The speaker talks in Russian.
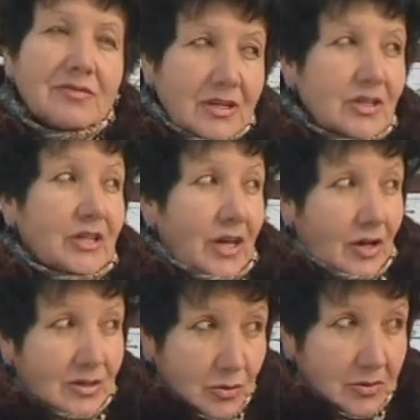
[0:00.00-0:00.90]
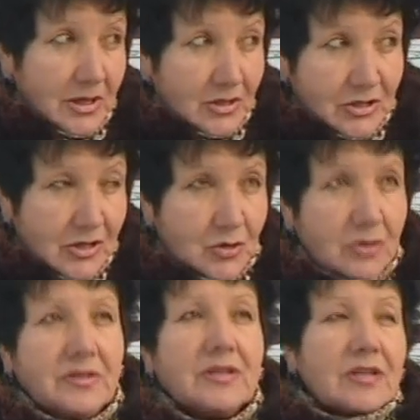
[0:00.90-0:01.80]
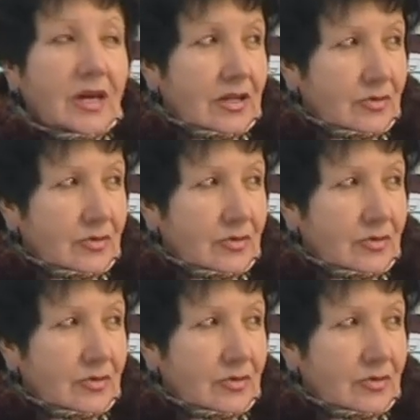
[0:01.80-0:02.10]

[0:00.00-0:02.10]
встречаю, особенно от жильцов, сигналы.